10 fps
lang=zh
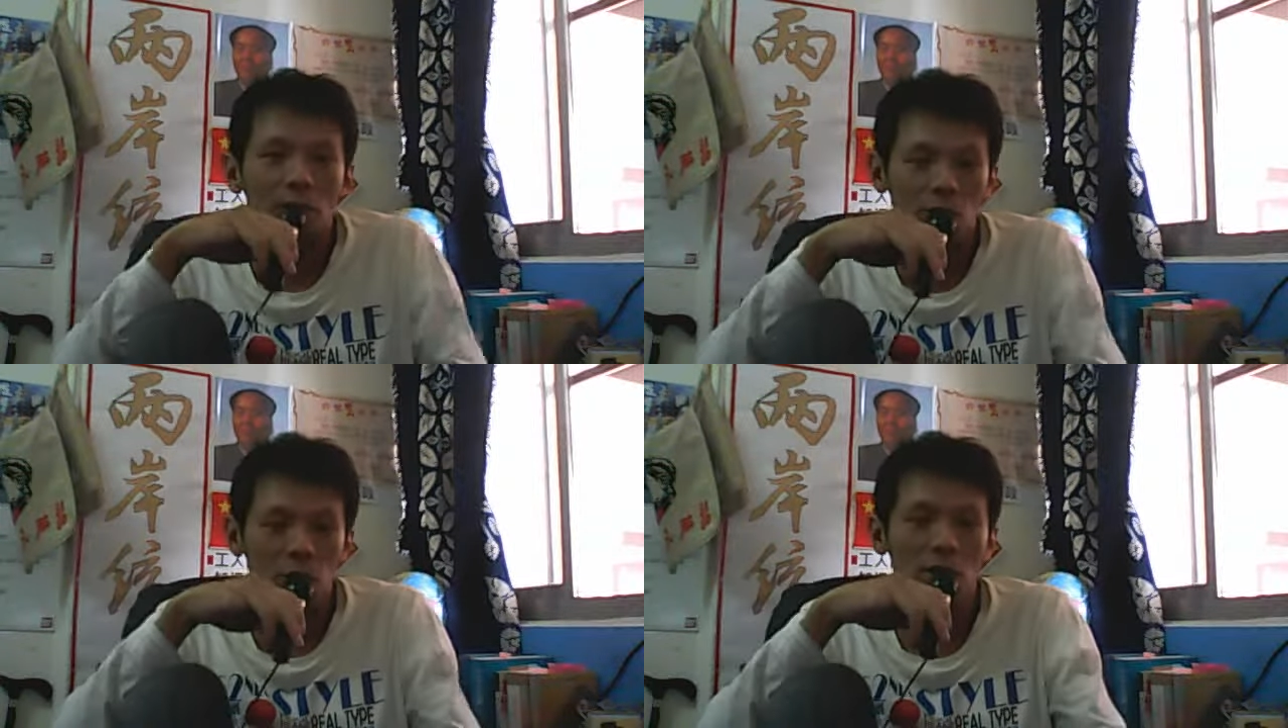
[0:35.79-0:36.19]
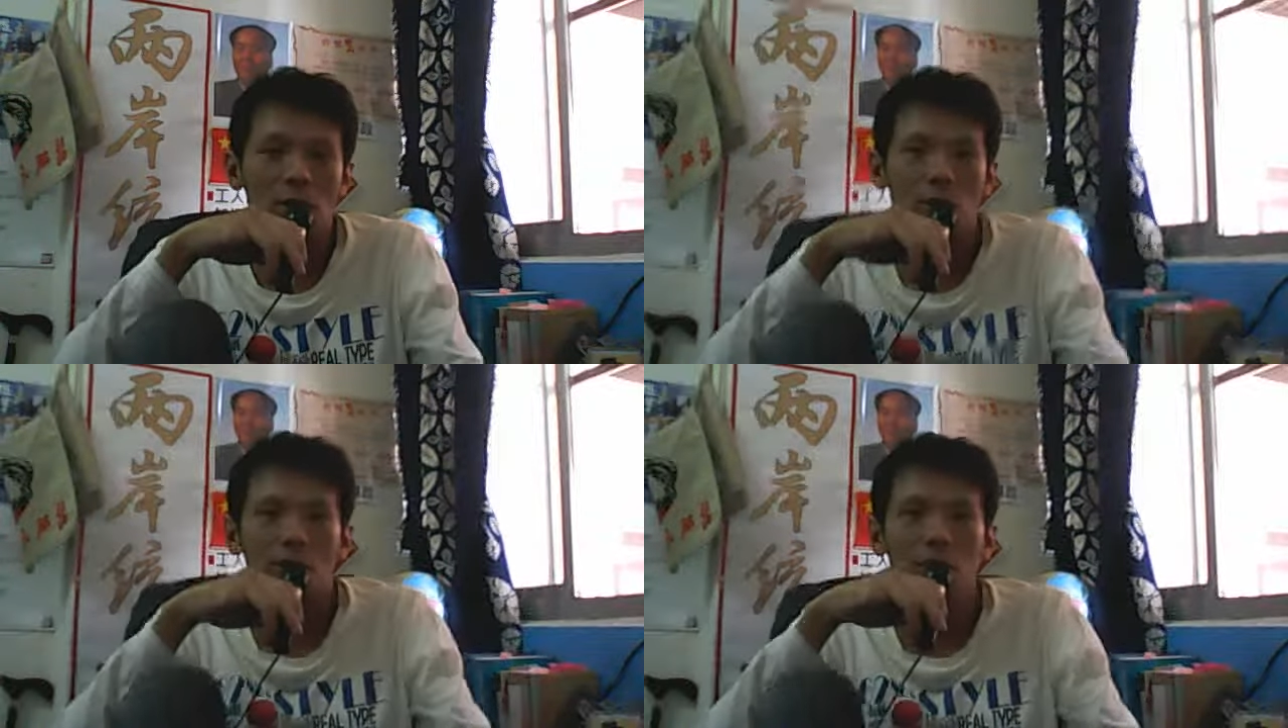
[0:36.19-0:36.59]
就是
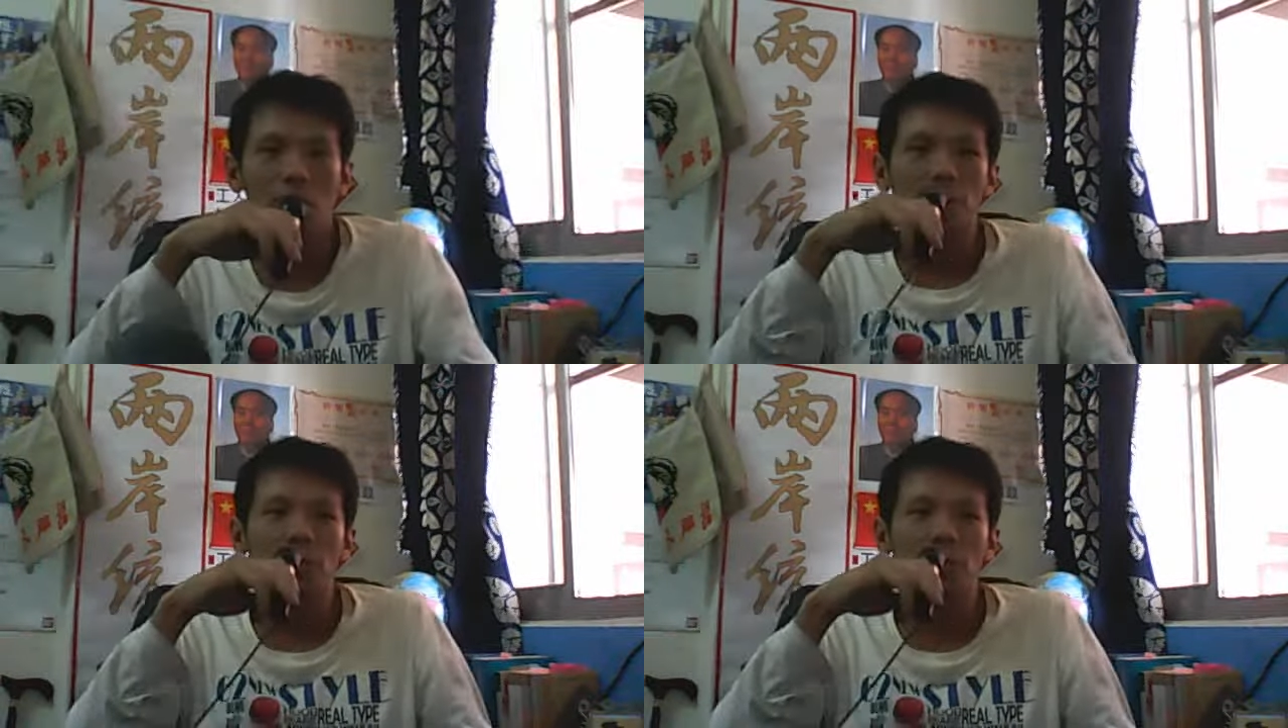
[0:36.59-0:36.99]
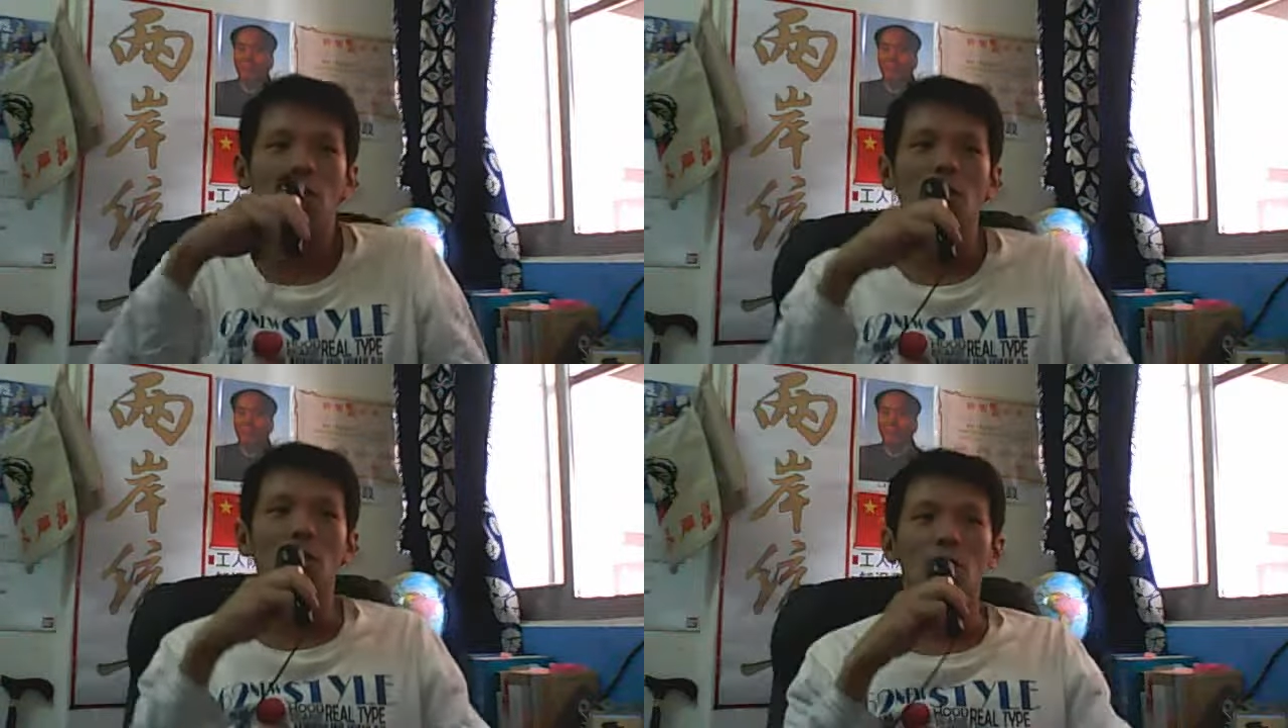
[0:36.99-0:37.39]
抽屉啊，
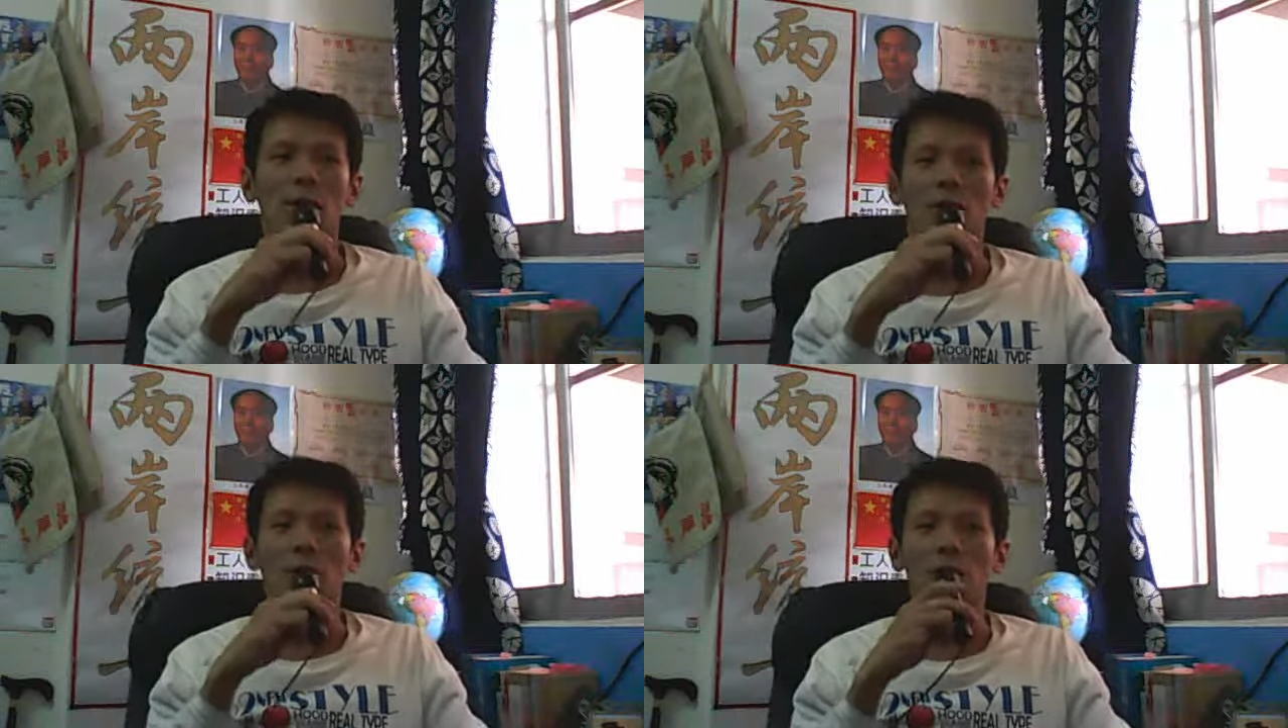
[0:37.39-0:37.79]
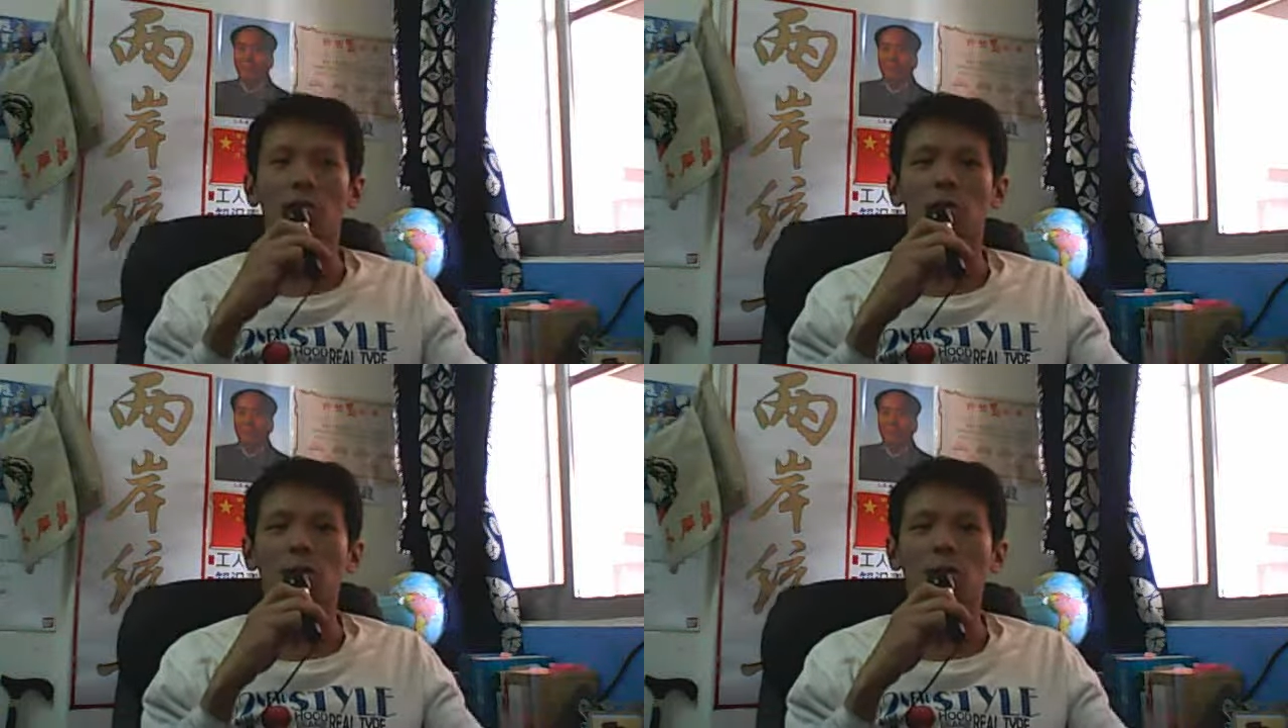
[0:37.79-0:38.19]
看会不会有
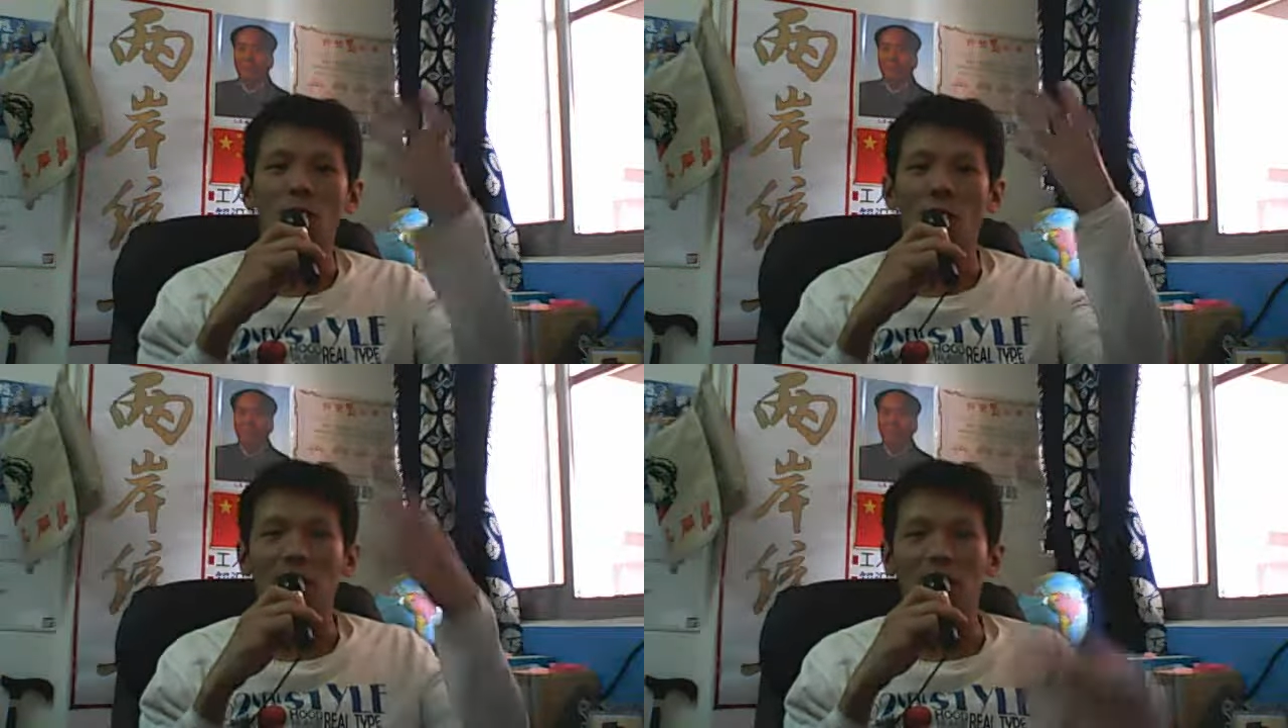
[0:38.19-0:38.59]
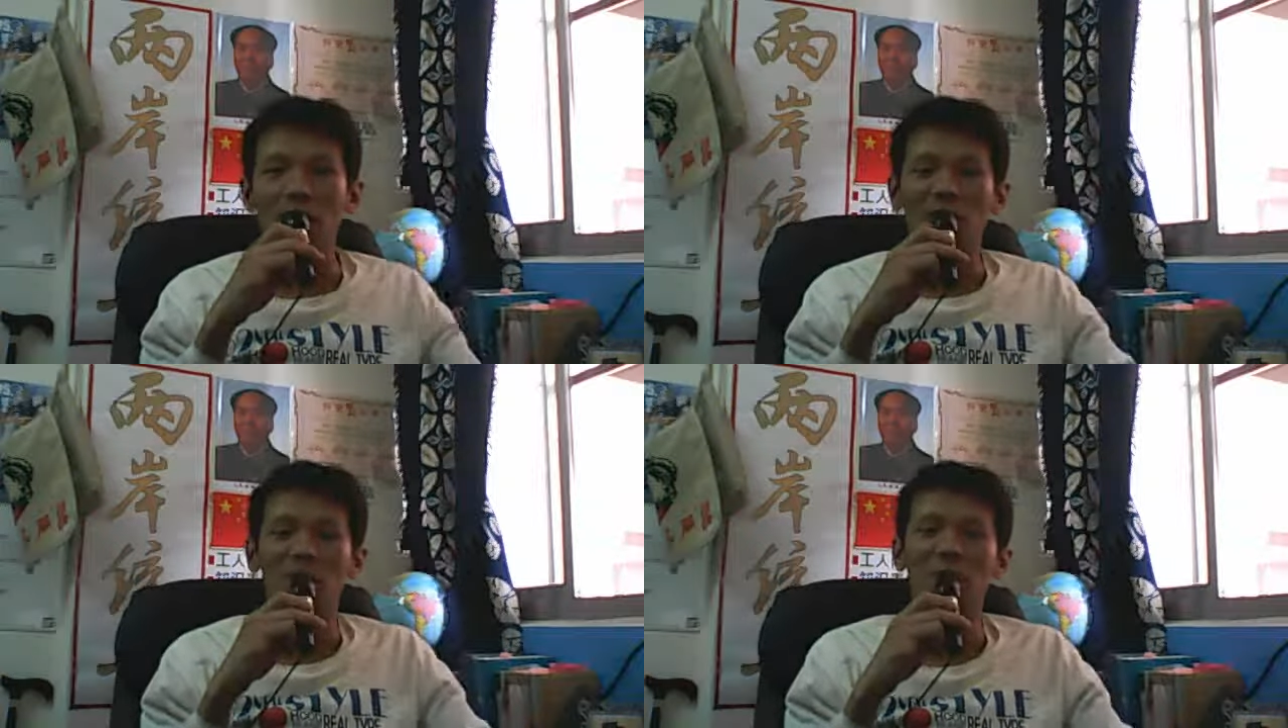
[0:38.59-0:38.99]
什么变化，
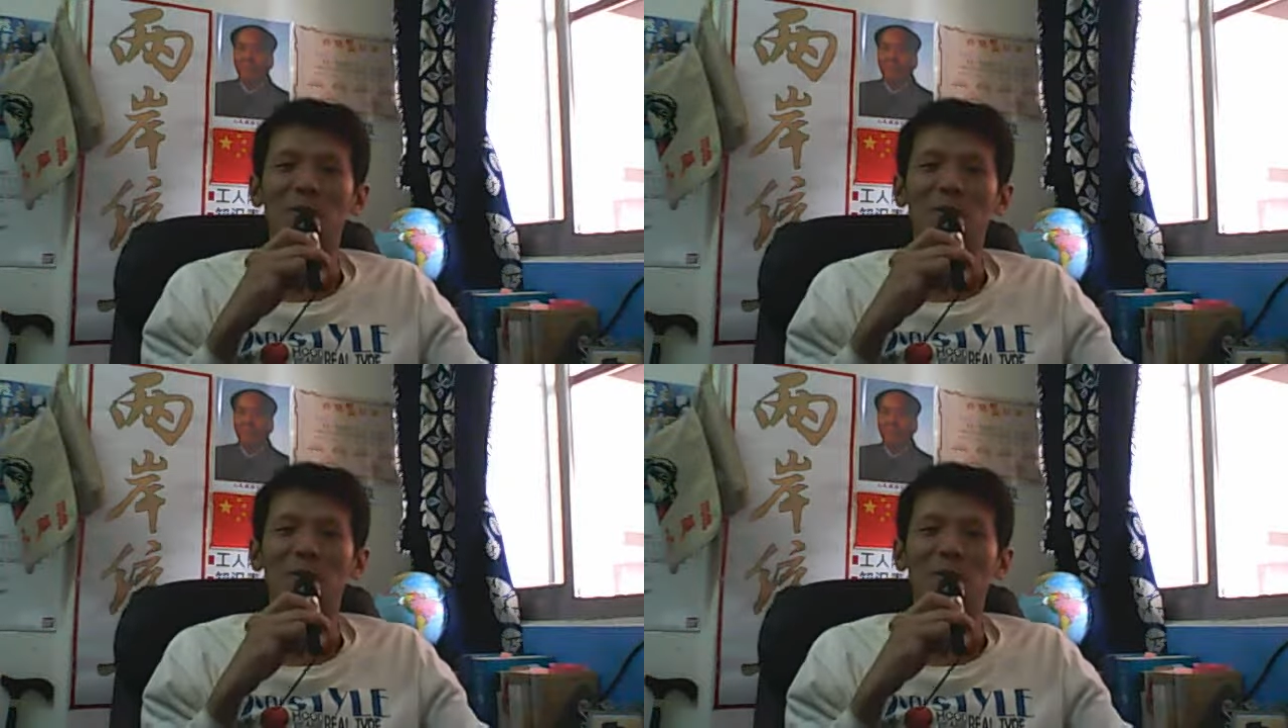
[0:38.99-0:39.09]
做